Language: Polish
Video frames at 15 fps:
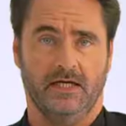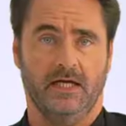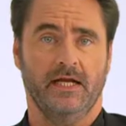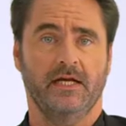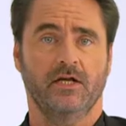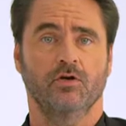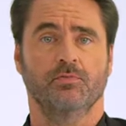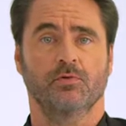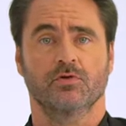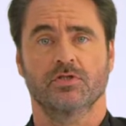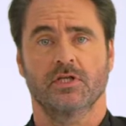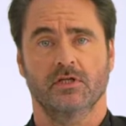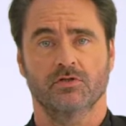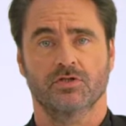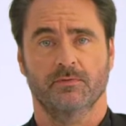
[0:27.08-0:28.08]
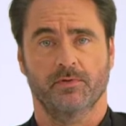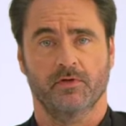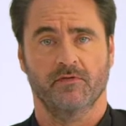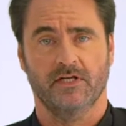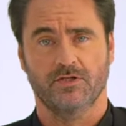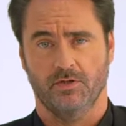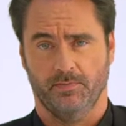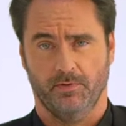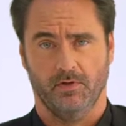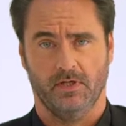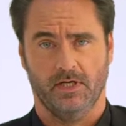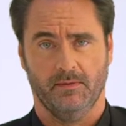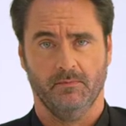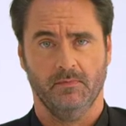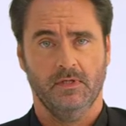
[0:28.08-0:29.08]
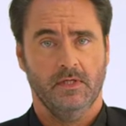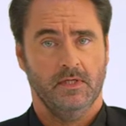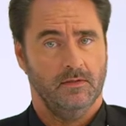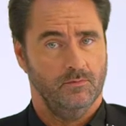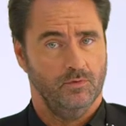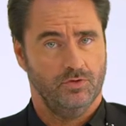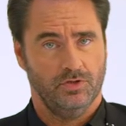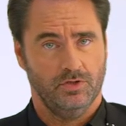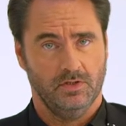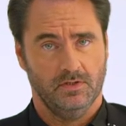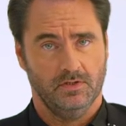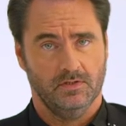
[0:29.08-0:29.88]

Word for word: Jarek oprócz tego, że prowadzi program, musi